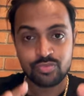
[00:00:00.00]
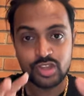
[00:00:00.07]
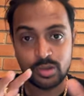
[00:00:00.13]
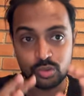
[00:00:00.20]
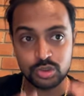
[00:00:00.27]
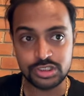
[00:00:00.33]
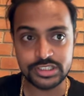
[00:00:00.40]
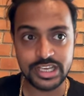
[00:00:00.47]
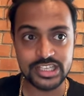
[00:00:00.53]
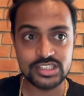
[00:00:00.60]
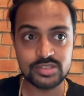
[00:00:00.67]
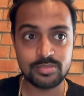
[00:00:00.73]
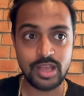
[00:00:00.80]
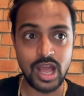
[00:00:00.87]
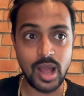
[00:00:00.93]
तब उस
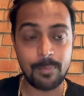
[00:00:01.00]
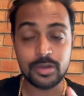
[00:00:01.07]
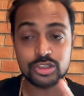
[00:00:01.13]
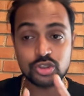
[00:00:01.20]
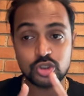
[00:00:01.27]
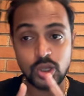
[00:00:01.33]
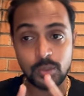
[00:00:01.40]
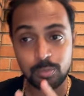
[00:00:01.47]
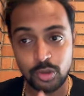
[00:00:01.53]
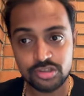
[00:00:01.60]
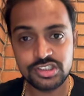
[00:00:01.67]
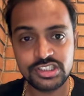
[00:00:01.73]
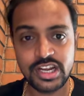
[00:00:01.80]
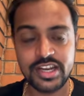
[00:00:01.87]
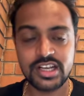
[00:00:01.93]
केस में आपका स्टॉप
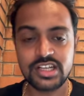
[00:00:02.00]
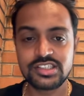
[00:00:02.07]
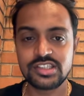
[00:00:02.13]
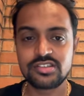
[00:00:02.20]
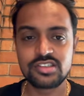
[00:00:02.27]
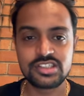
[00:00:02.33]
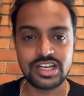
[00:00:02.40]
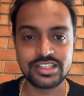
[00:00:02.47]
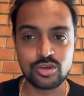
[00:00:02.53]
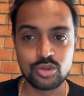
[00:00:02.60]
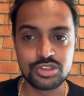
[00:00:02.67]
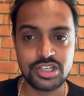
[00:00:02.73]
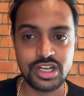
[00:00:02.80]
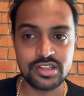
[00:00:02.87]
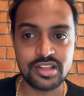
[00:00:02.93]
लॉस जाने के चांसेस ज्यादा
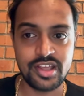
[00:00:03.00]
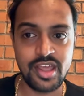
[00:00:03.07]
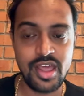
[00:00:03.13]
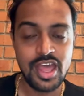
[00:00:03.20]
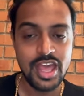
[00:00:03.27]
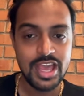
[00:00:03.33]
हो जाते हैं